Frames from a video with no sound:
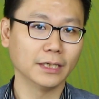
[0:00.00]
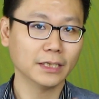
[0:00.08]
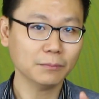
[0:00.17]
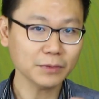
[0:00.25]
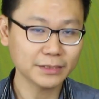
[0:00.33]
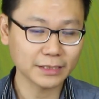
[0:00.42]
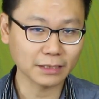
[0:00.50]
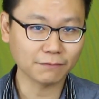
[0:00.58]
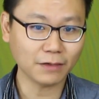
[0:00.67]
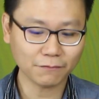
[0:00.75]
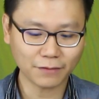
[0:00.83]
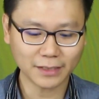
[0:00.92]
那么，警
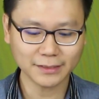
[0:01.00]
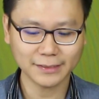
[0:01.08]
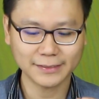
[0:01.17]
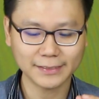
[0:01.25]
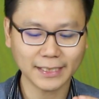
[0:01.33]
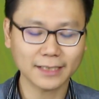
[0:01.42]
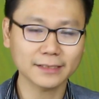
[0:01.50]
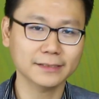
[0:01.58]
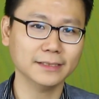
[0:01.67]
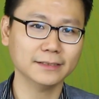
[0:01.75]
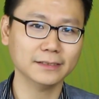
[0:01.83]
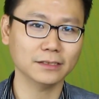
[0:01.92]
方发现，相
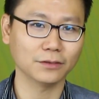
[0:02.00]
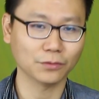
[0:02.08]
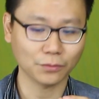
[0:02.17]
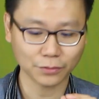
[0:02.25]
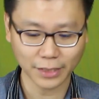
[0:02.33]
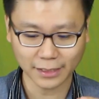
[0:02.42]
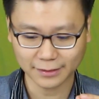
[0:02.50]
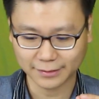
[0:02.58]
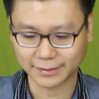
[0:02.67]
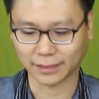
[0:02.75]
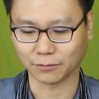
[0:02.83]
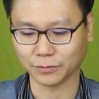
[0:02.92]
信是 Nora 的
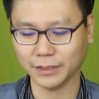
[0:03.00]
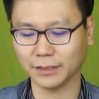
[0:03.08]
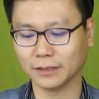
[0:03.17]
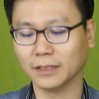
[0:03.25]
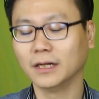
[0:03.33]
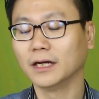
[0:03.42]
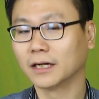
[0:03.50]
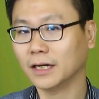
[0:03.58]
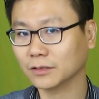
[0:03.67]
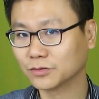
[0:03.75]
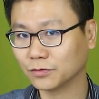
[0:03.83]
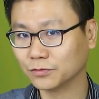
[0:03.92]
脚印，让
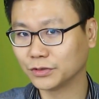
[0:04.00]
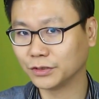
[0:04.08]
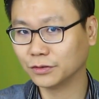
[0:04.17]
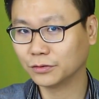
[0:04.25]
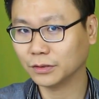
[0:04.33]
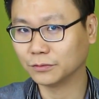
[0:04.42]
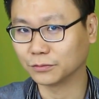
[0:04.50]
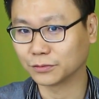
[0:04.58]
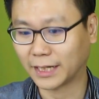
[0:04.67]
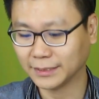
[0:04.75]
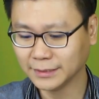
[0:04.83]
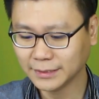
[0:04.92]
搜寻队伍
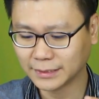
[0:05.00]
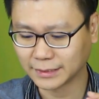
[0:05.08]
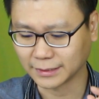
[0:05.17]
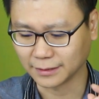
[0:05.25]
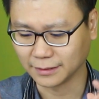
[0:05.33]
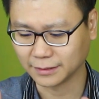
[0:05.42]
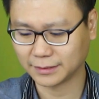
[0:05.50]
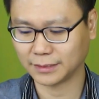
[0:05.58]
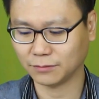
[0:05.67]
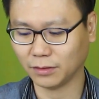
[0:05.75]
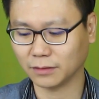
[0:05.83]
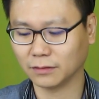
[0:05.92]
燃起了希
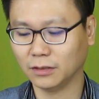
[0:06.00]
望。